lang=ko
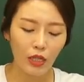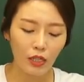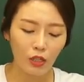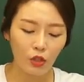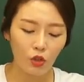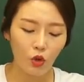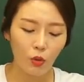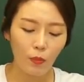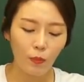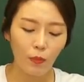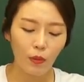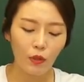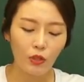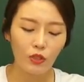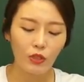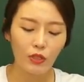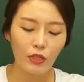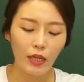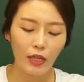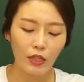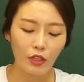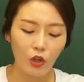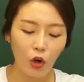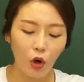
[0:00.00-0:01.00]
일곱
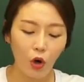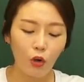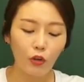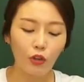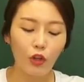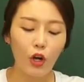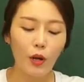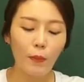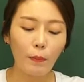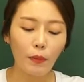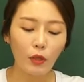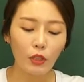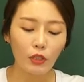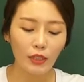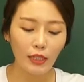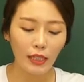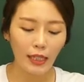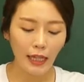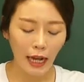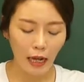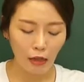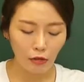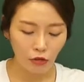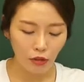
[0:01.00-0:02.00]
번째 여덟
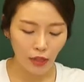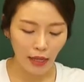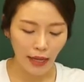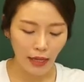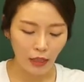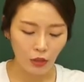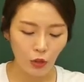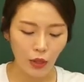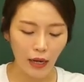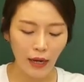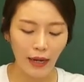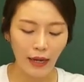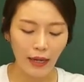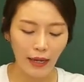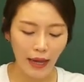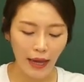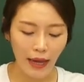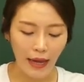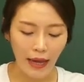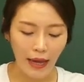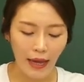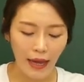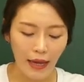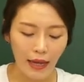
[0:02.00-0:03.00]
번째 가운데
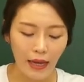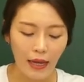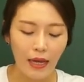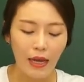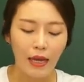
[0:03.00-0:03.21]
좌하향